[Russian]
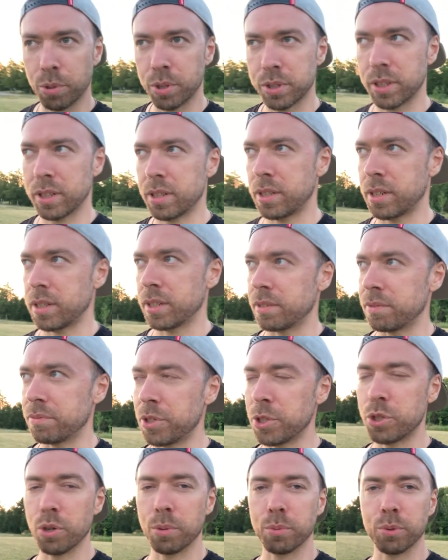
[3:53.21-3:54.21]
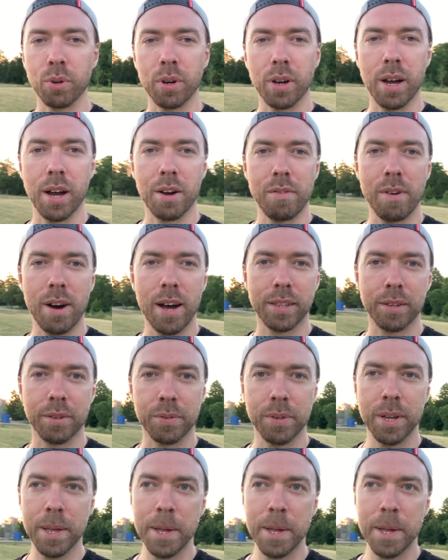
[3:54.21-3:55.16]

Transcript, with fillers: У этих э, видео много охватов,